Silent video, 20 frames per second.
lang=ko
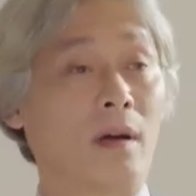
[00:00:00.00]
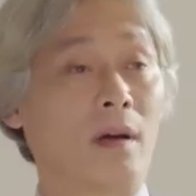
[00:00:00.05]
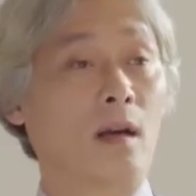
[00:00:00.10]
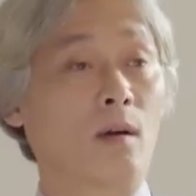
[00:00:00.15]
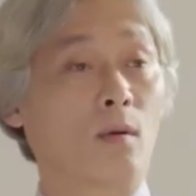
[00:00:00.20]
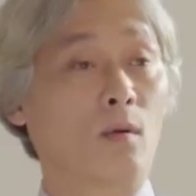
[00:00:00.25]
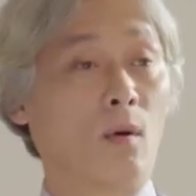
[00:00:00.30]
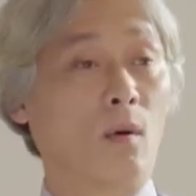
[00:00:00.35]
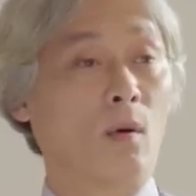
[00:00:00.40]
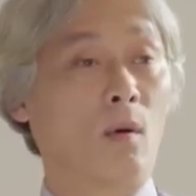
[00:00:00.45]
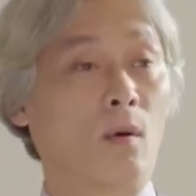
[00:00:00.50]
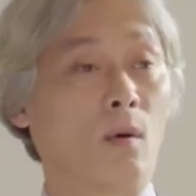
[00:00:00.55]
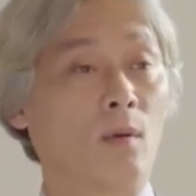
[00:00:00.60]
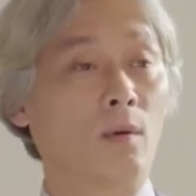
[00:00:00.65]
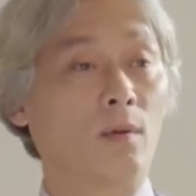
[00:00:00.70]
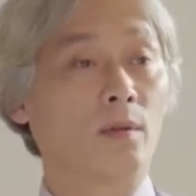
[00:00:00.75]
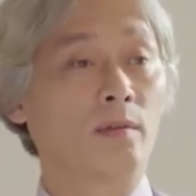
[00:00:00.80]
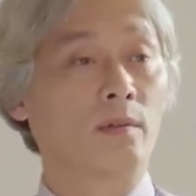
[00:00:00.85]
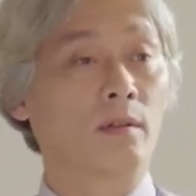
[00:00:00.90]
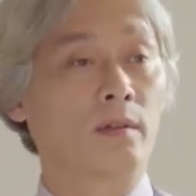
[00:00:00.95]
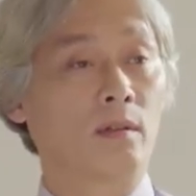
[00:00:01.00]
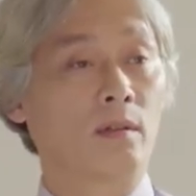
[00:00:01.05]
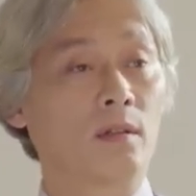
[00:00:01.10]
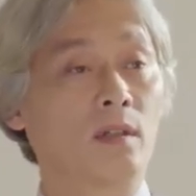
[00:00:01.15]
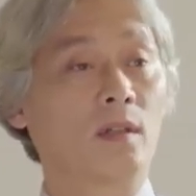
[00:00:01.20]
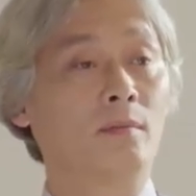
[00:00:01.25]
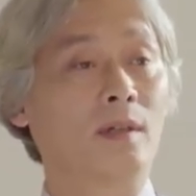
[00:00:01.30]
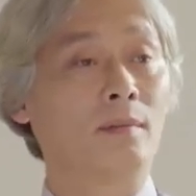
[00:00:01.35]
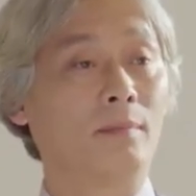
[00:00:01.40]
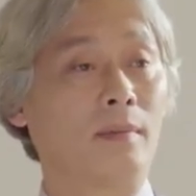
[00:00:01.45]
말고
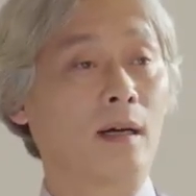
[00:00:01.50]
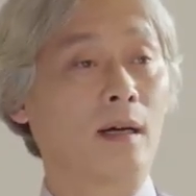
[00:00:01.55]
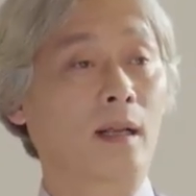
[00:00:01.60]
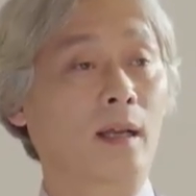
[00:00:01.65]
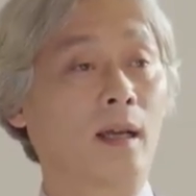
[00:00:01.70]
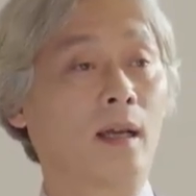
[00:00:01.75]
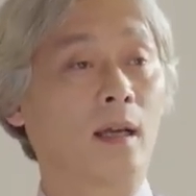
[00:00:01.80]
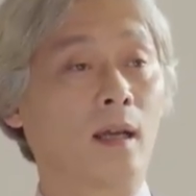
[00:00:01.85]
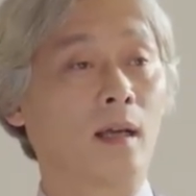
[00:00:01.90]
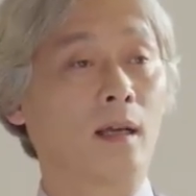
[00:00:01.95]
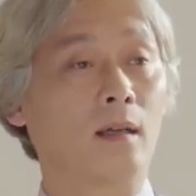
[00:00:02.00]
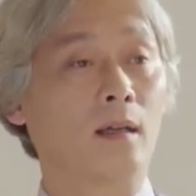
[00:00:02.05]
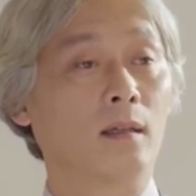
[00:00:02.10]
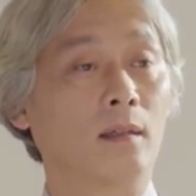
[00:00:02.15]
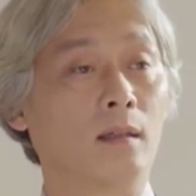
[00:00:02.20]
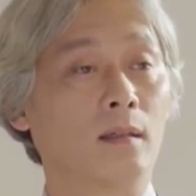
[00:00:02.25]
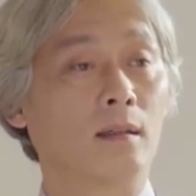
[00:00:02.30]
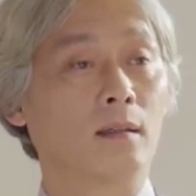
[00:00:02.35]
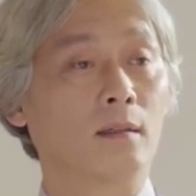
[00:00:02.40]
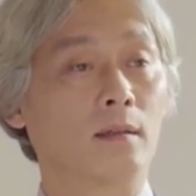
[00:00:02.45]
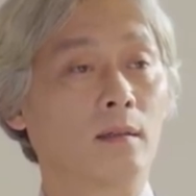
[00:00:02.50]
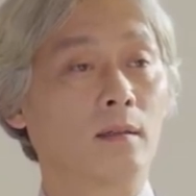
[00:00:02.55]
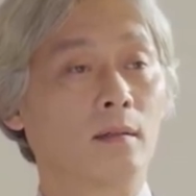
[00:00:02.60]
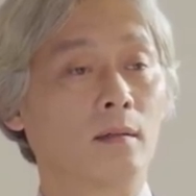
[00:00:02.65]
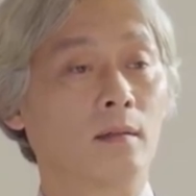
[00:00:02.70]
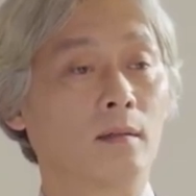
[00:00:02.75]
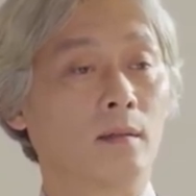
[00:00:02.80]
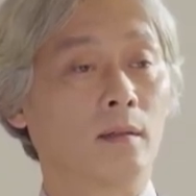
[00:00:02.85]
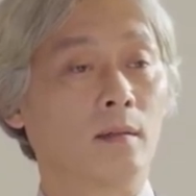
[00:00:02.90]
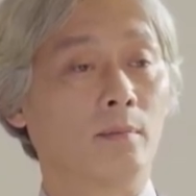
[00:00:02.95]
들은 것만 말해
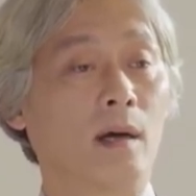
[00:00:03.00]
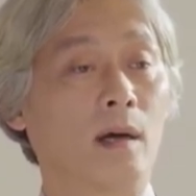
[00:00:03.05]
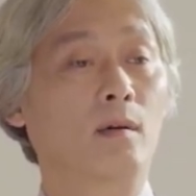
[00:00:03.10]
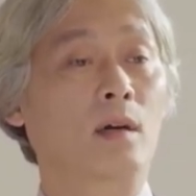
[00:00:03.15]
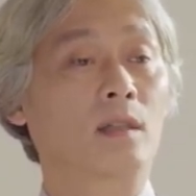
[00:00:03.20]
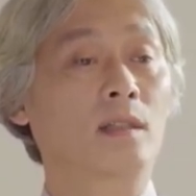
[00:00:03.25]
박